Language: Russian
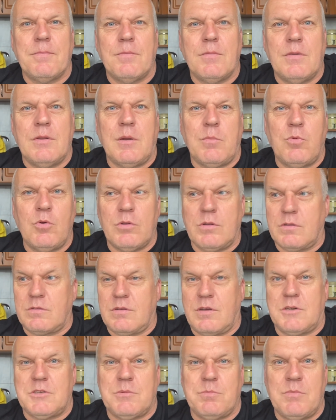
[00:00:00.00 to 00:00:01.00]
Ребенок
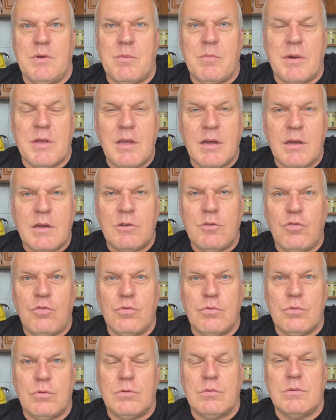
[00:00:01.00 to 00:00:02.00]
скажет, мама, я
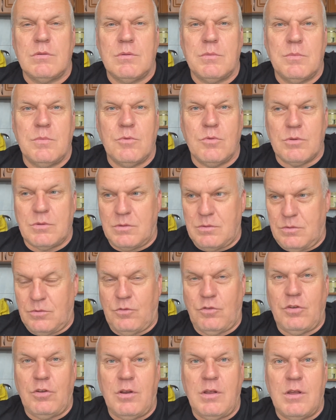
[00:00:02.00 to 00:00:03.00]
хочу. Вот
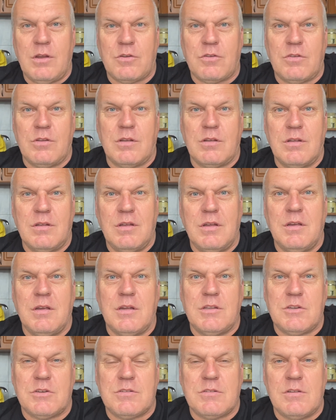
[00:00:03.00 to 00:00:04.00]
черешня.
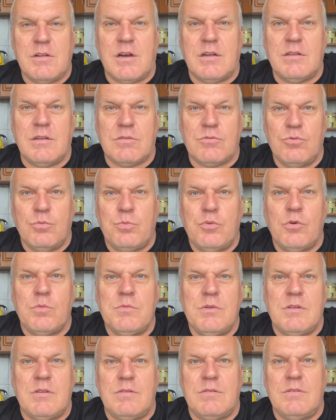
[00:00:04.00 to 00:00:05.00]
Это ж сладость. Ну,
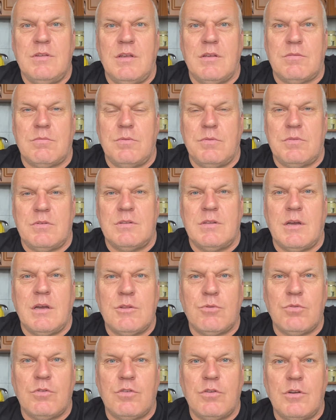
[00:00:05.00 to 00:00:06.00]
помните, с детства всегда
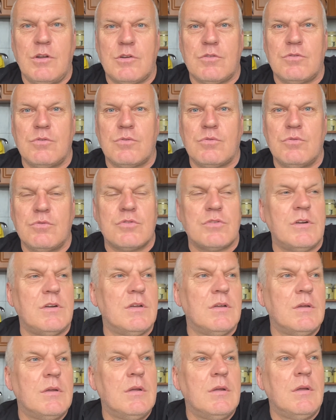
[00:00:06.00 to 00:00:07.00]
эту черешню кушали.
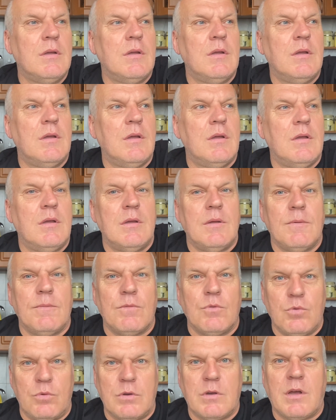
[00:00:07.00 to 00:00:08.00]

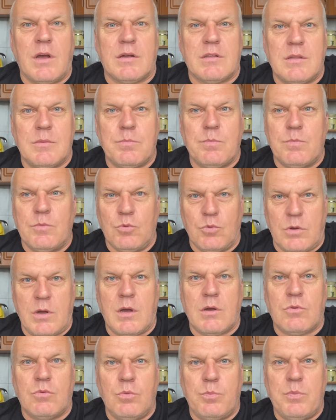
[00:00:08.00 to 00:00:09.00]
Ну и как, ну
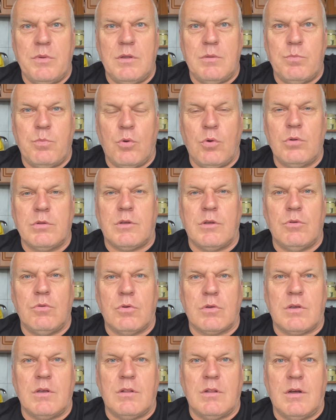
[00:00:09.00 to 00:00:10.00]
как купить?
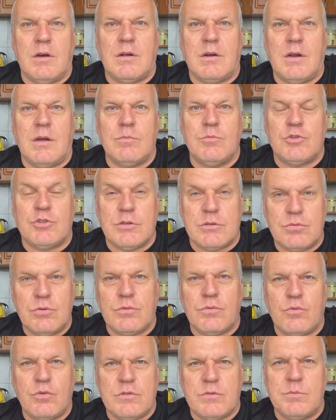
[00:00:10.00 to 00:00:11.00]
Полкило, килограмм.
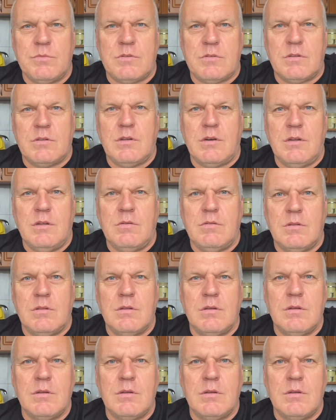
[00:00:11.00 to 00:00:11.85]
680 гривен.